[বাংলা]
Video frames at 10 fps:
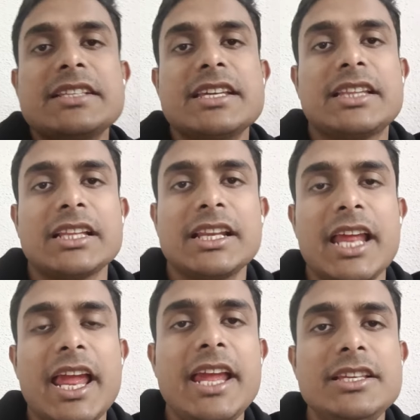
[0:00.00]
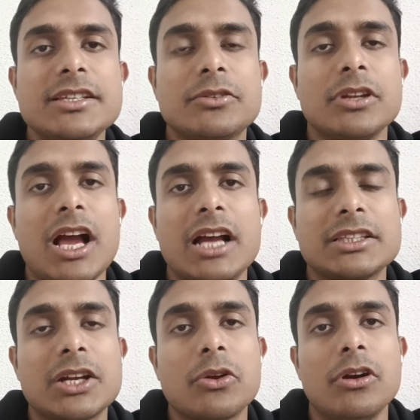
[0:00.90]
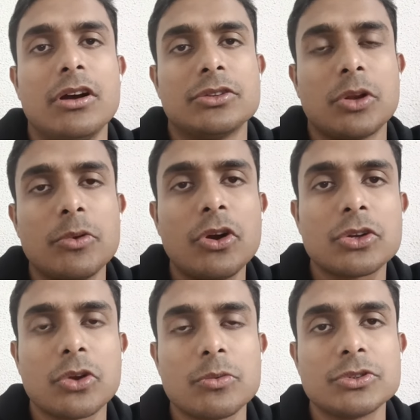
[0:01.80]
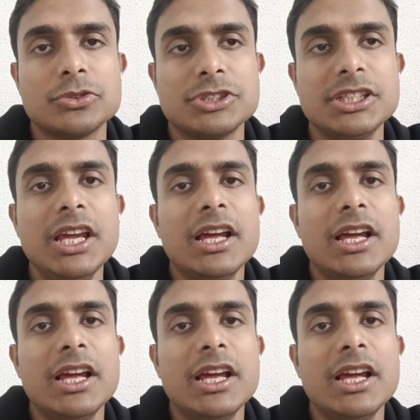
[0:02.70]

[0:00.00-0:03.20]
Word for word: যে তাদের এই যে লাগাতার ধর্মঘট কর্মসূচি